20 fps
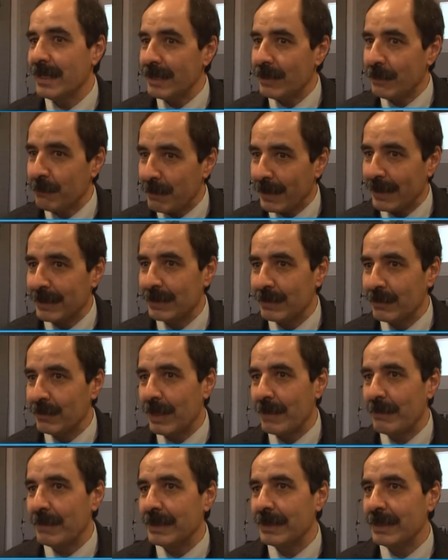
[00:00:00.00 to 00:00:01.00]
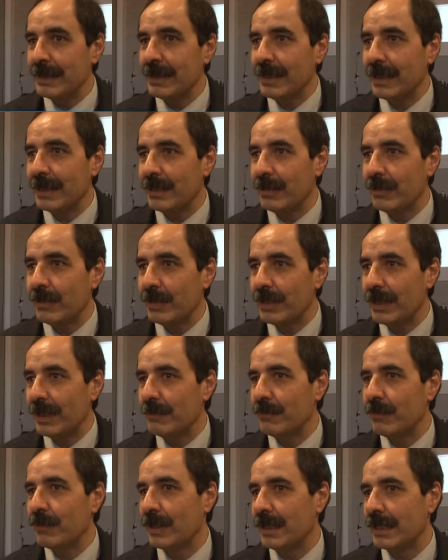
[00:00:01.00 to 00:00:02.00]
y particularmente el día de hoy,
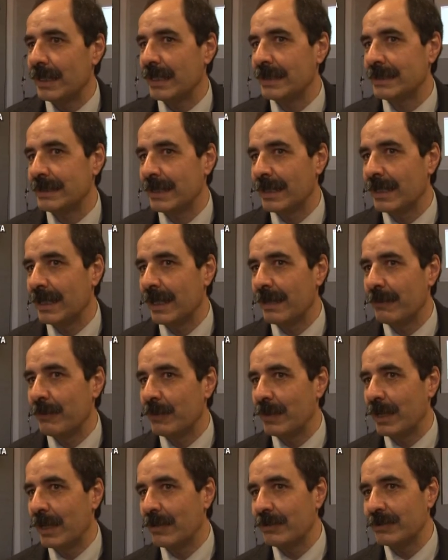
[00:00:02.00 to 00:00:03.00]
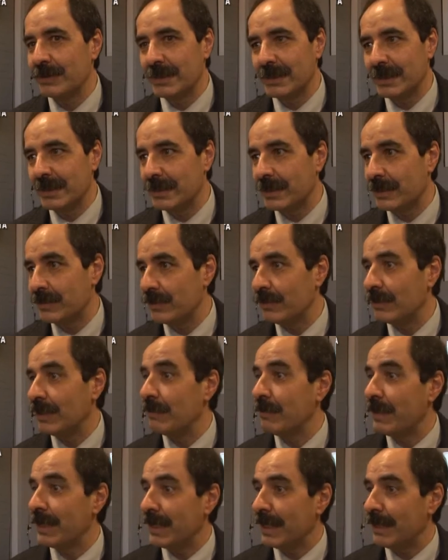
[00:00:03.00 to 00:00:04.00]
digamos, es hacer la concientización
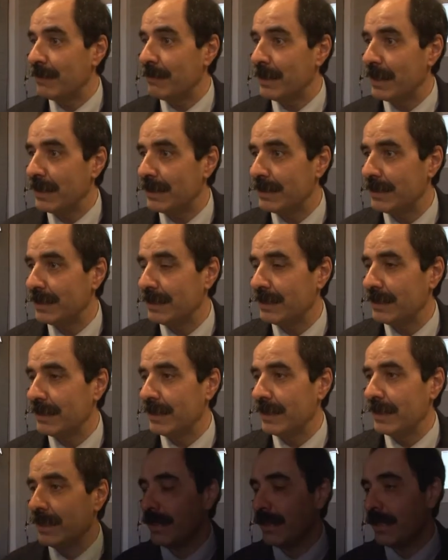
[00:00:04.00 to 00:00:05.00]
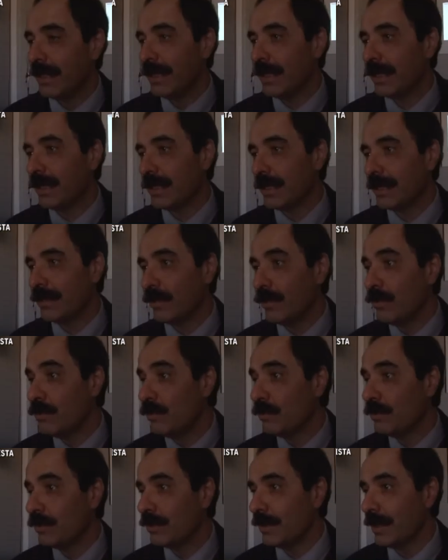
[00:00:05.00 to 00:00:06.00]
del mes del ambiente en la
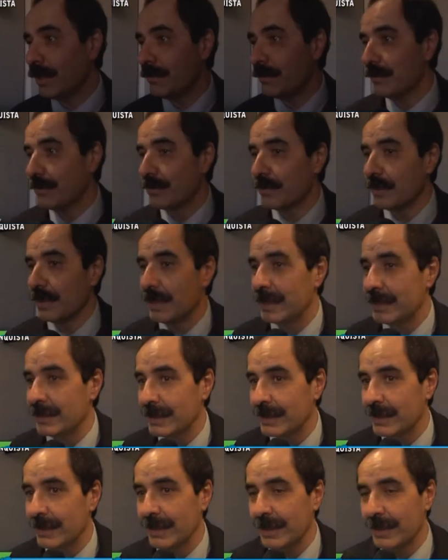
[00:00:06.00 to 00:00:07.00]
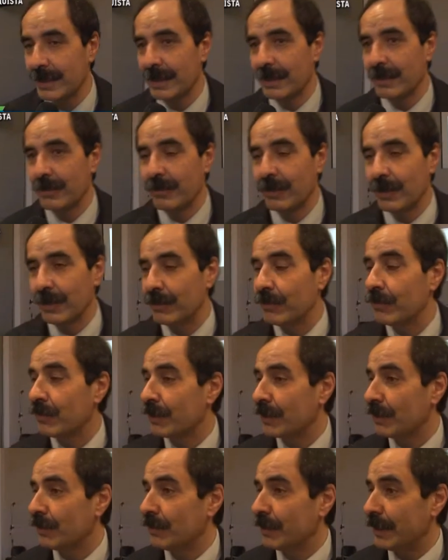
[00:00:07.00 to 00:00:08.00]
región 1, digamos, este, con el
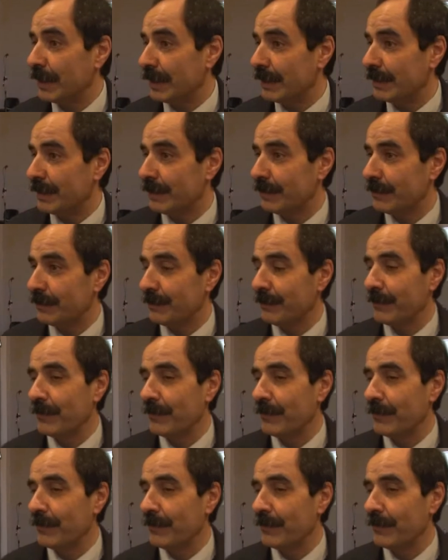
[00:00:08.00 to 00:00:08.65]
nodo Reconquista,